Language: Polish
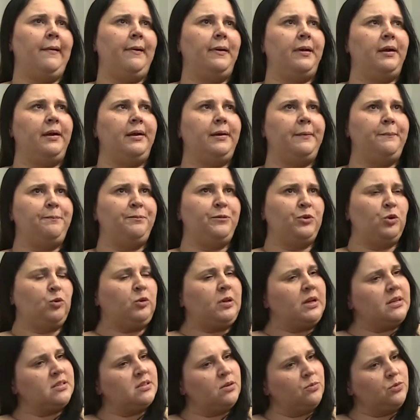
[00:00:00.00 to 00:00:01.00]
E,
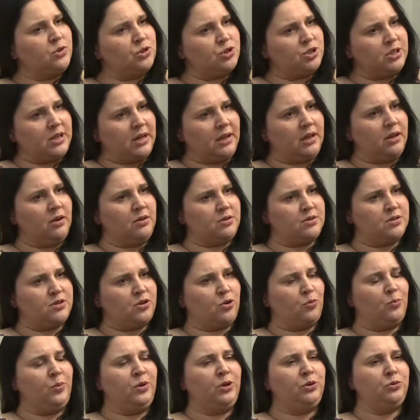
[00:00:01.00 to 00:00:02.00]
tutaj są też takie
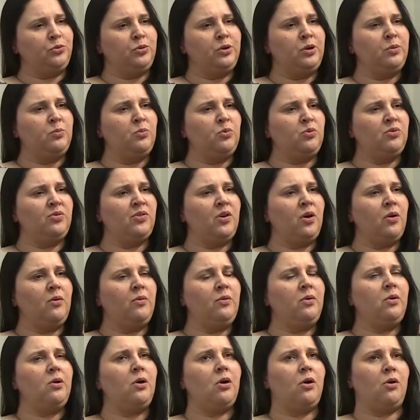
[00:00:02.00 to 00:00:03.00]
osoby, które
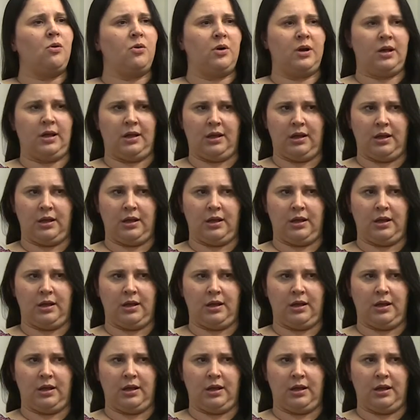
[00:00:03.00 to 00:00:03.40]
mówią: OK,